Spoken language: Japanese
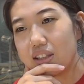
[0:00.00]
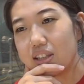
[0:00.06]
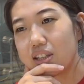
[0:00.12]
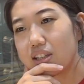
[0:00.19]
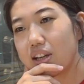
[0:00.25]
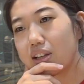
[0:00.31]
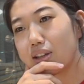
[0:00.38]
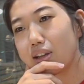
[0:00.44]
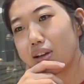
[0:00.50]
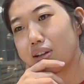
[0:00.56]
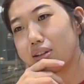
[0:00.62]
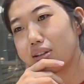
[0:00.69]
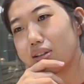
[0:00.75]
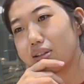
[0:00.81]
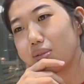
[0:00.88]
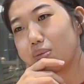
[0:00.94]
いけた
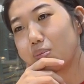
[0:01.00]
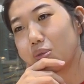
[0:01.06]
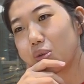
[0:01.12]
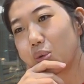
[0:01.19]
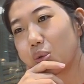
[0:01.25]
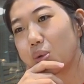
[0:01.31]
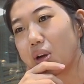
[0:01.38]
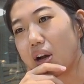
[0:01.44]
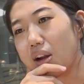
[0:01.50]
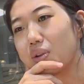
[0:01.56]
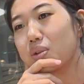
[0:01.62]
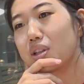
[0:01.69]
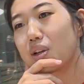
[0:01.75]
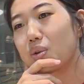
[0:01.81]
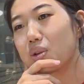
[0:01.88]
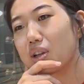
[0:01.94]
ことがあ
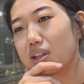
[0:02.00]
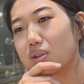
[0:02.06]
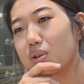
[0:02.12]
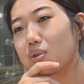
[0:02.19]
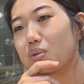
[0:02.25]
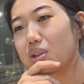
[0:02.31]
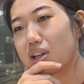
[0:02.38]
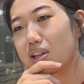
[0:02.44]
るんだろうなっていうの